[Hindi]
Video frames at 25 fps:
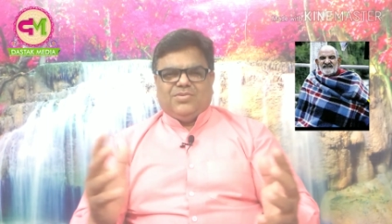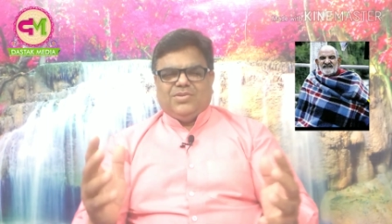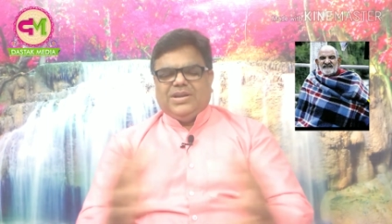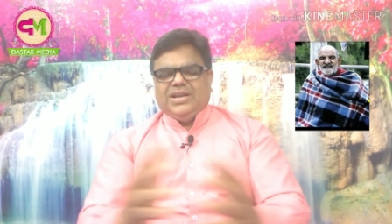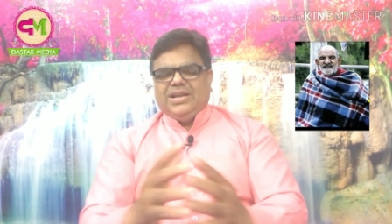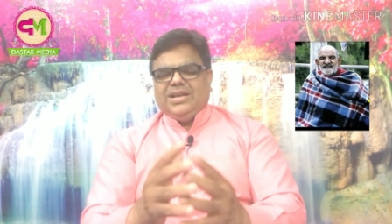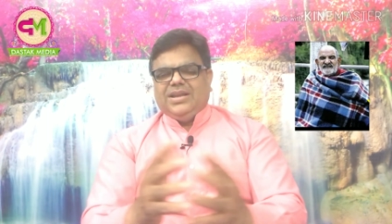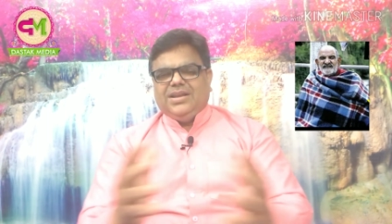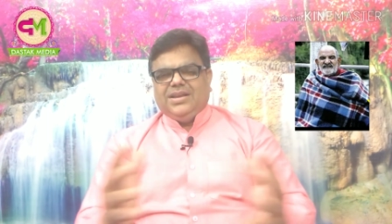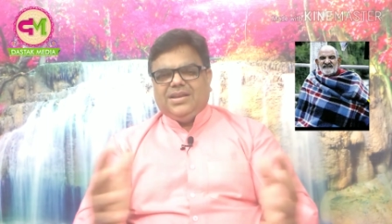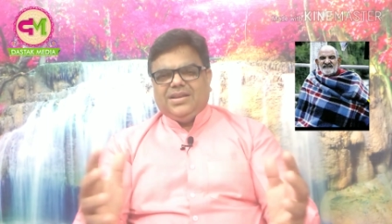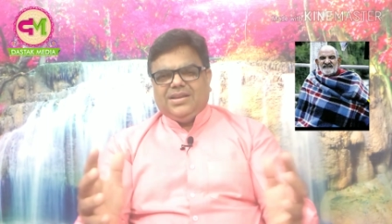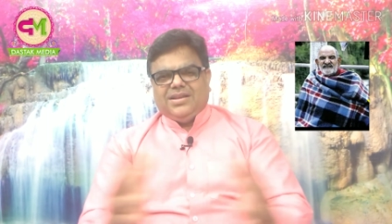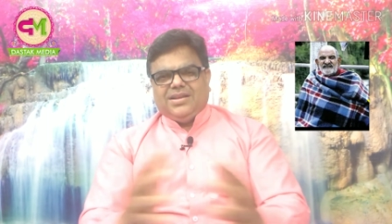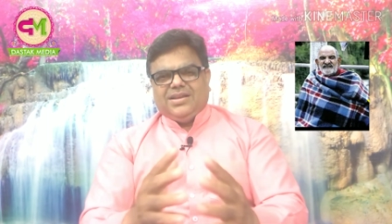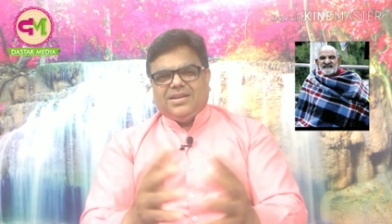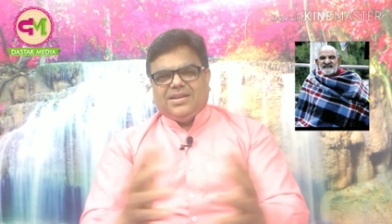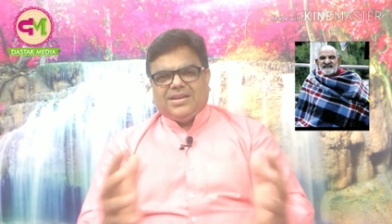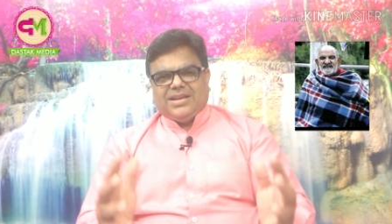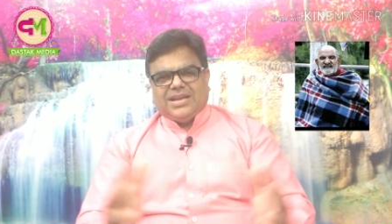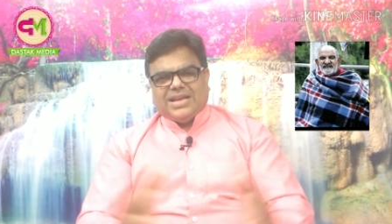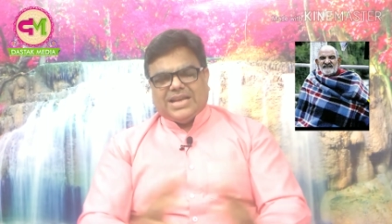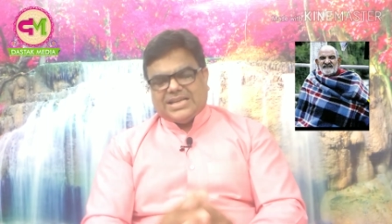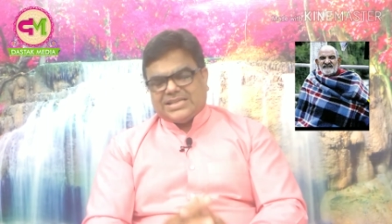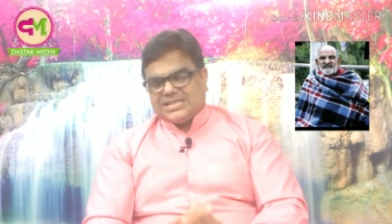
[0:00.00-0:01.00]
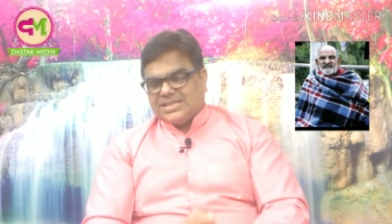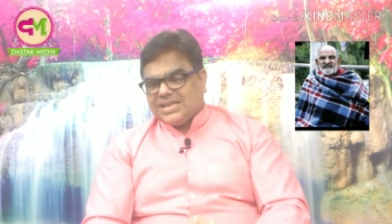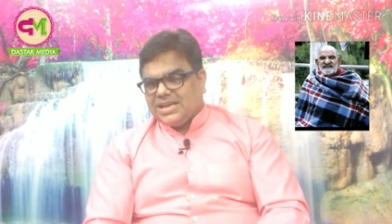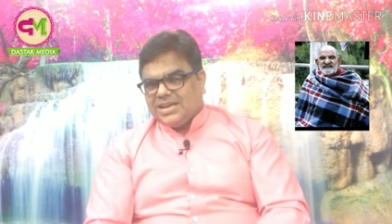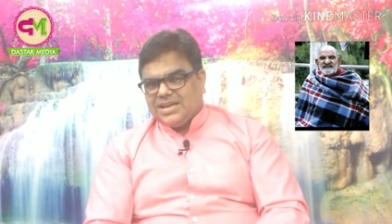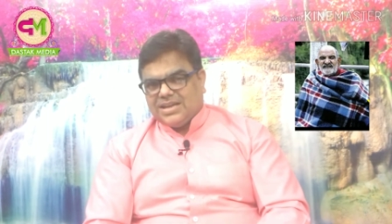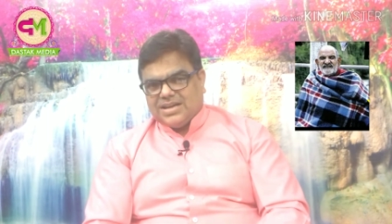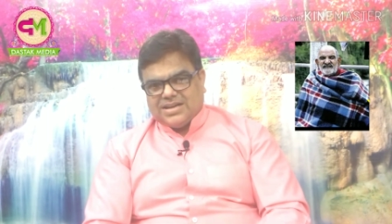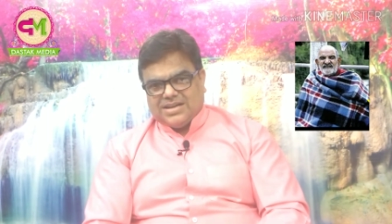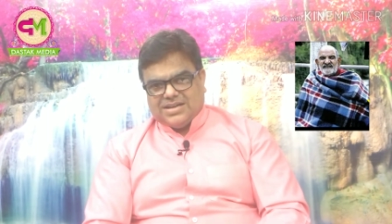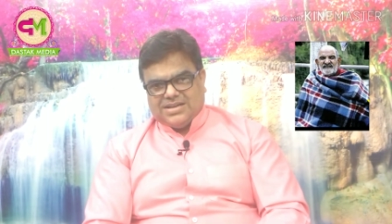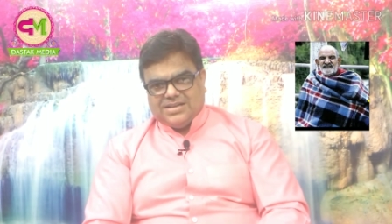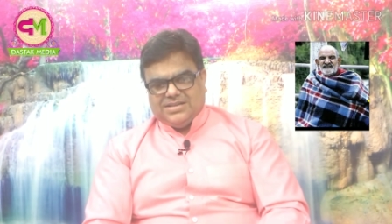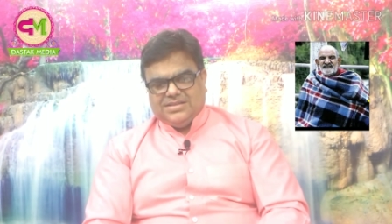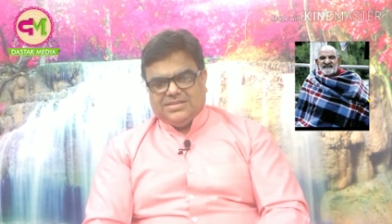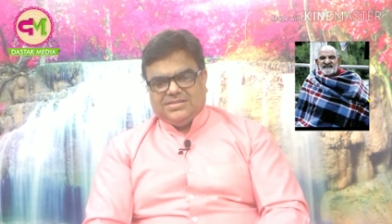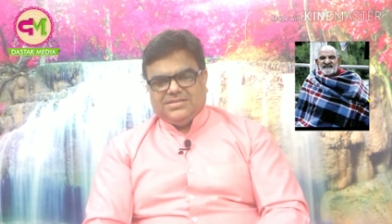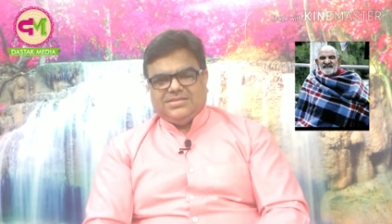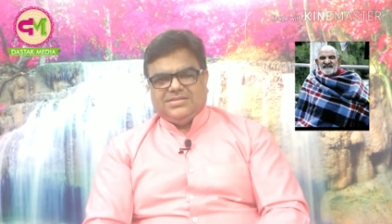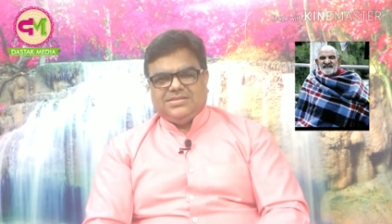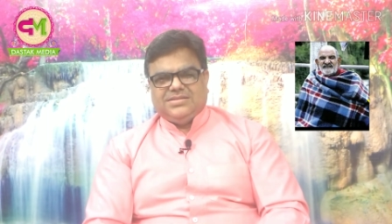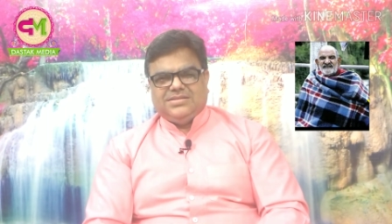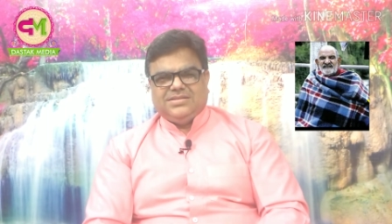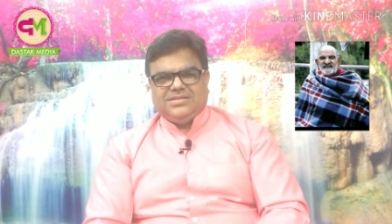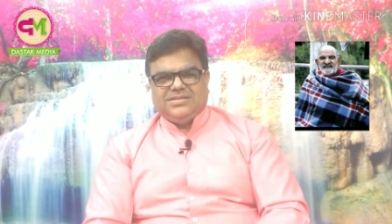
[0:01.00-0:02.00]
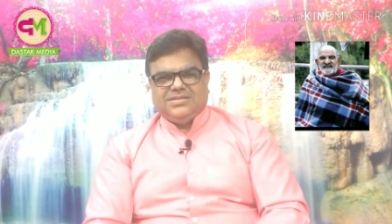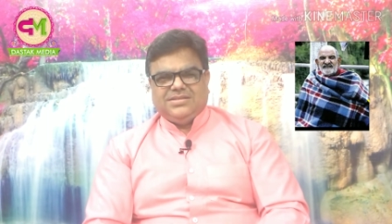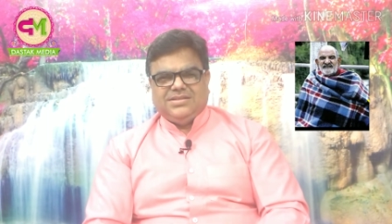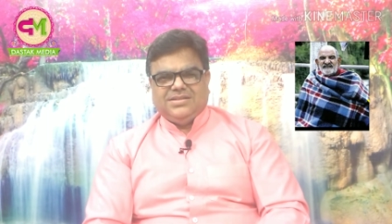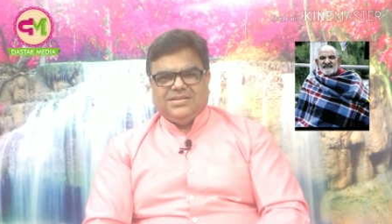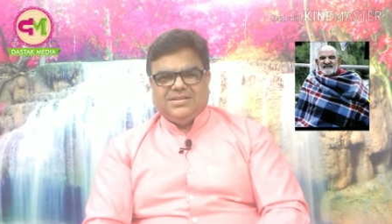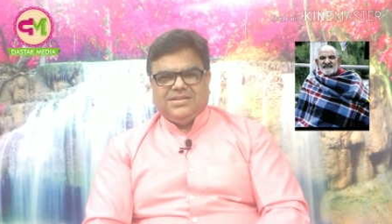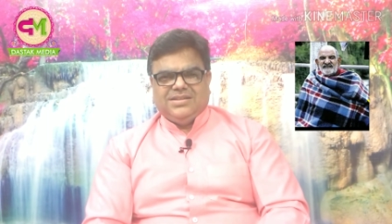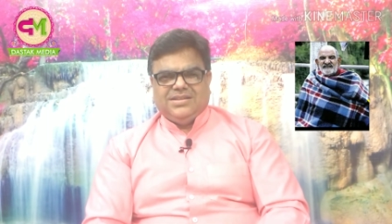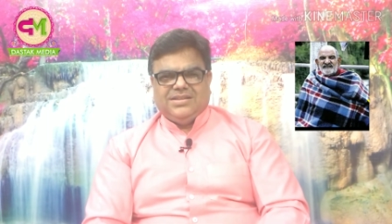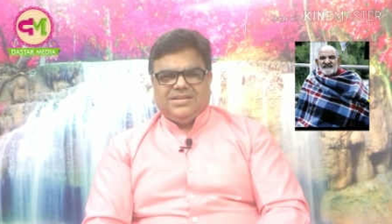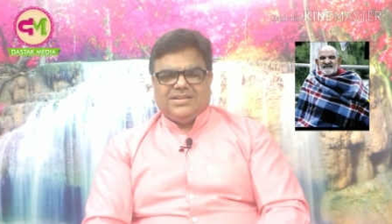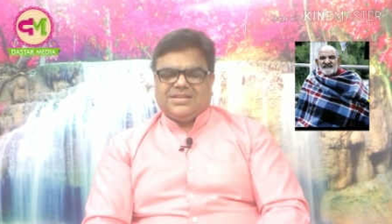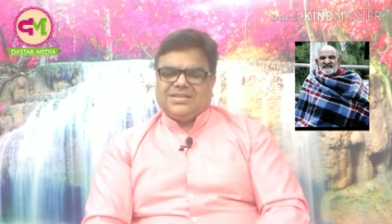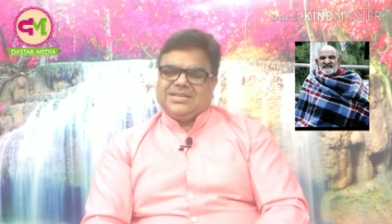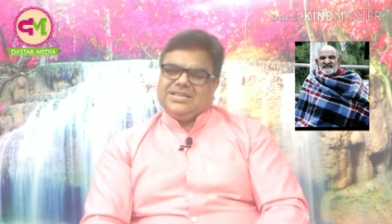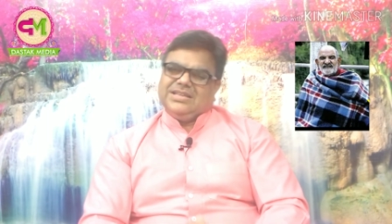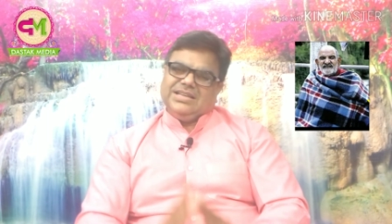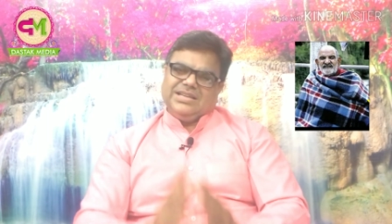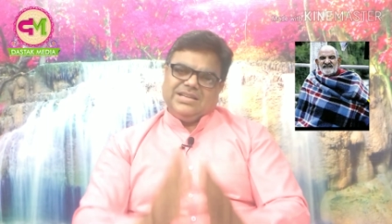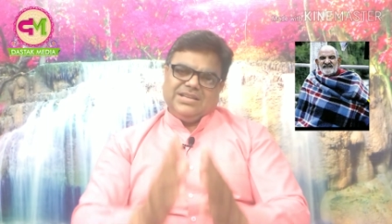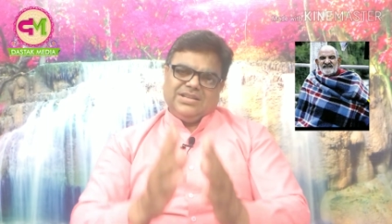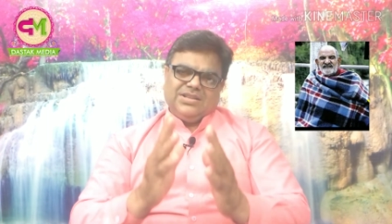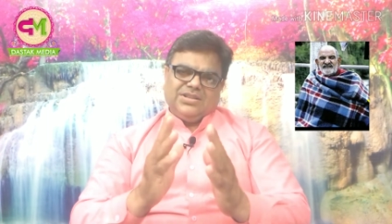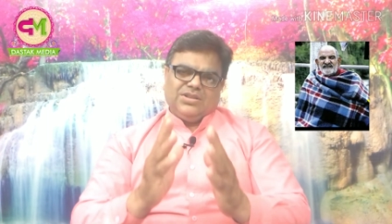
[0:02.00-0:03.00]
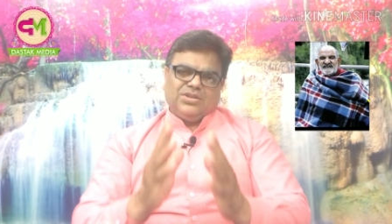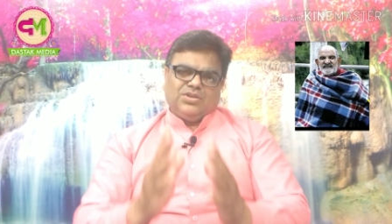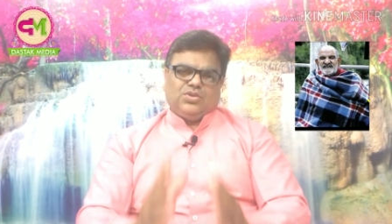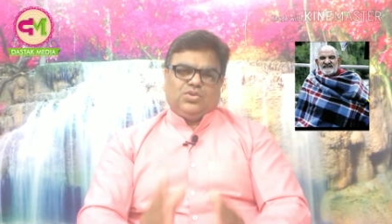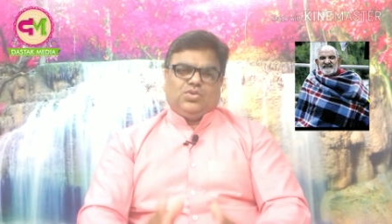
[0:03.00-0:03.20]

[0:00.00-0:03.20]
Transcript: उन्हें ऐसा लगा कि ये